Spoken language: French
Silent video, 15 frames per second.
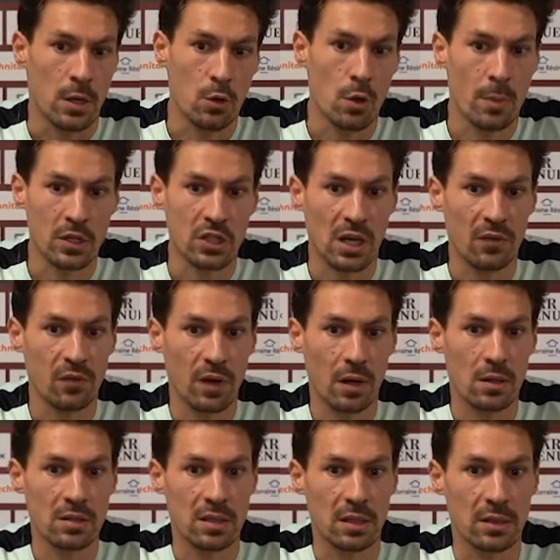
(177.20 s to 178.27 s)
y a eu un match
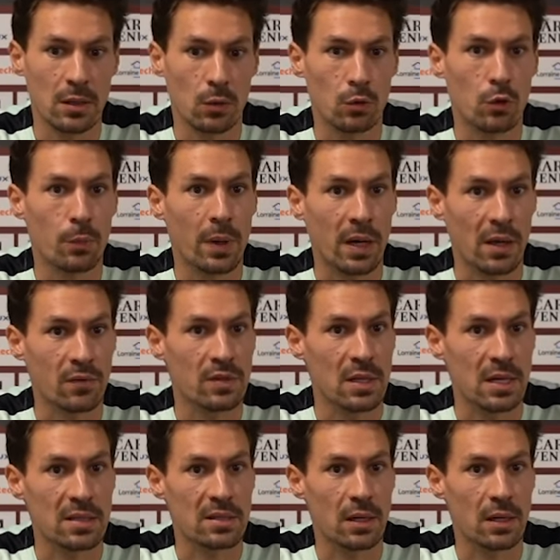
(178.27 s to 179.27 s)
référence qui était contre le Paris FC à